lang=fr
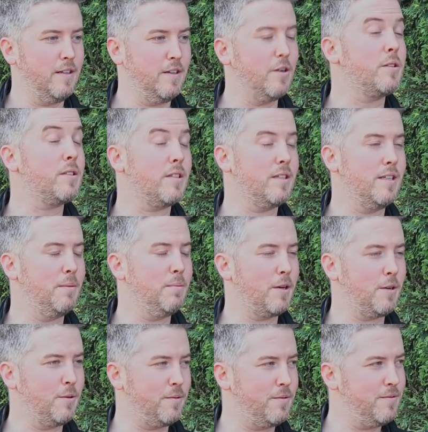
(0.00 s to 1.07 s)
100D,
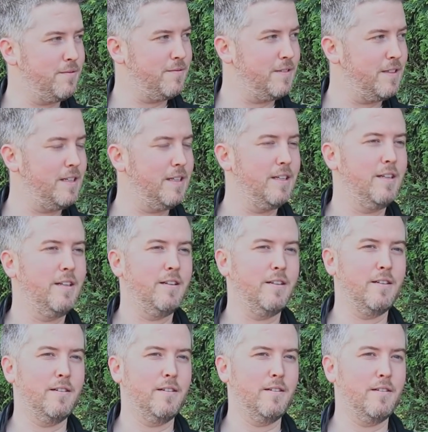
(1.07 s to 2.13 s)
pardon,
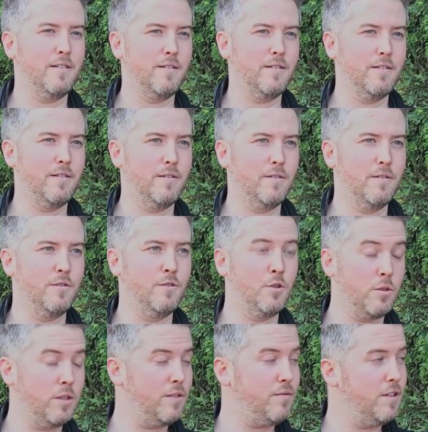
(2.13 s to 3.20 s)
euh,
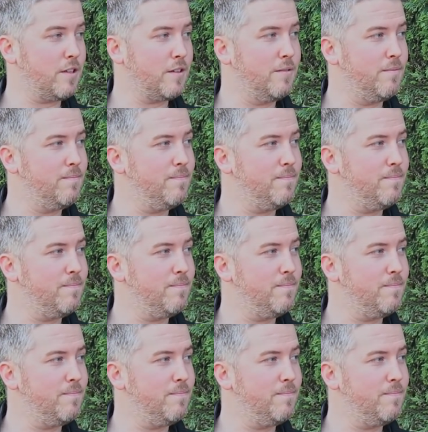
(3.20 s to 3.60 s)
non défiltré.